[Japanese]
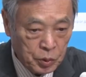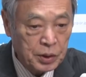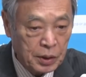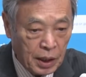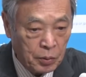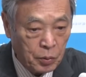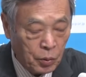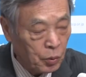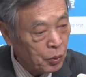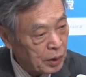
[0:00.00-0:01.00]
同時に過去
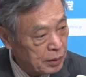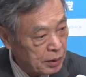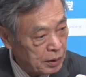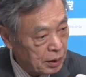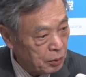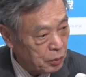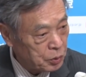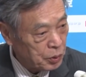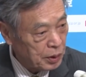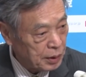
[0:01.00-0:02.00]
を行っていた
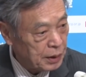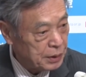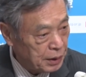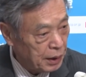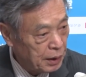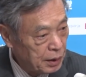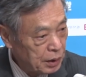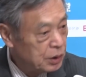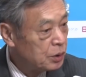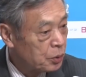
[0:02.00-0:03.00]
ことに対して
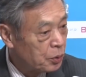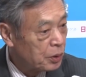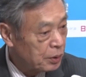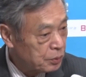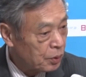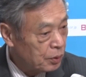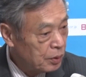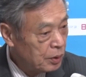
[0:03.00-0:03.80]
きちんと行うと